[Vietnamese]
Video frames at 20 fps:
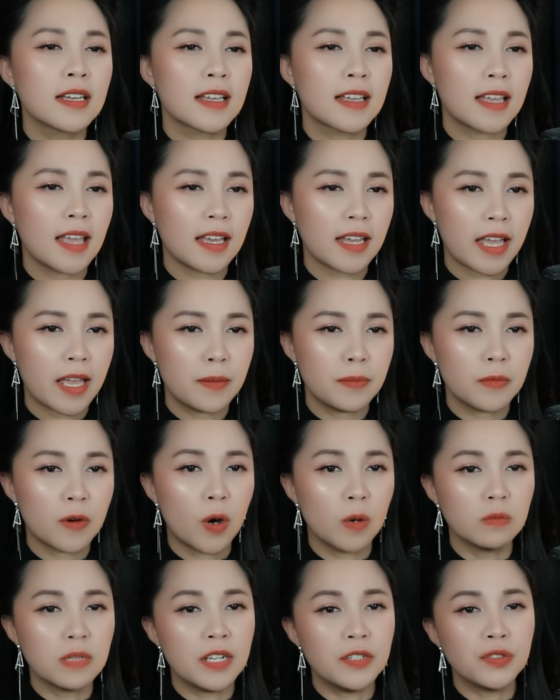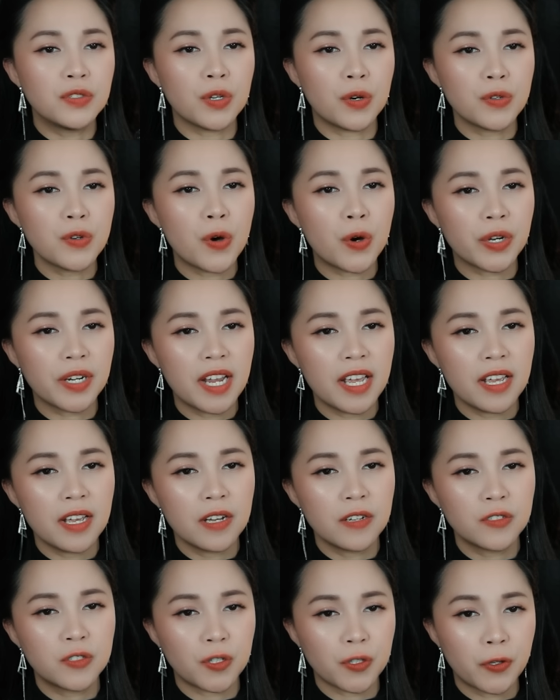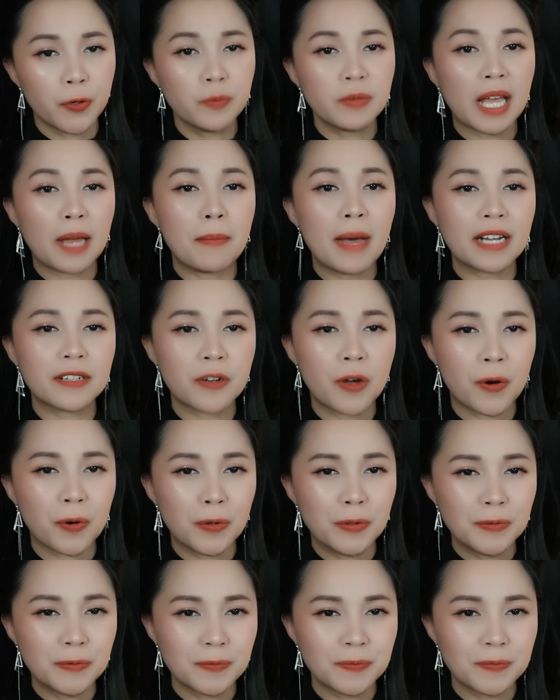Các em ổn định chỗ ngồi đi, rồi chúng ta bắt đầu.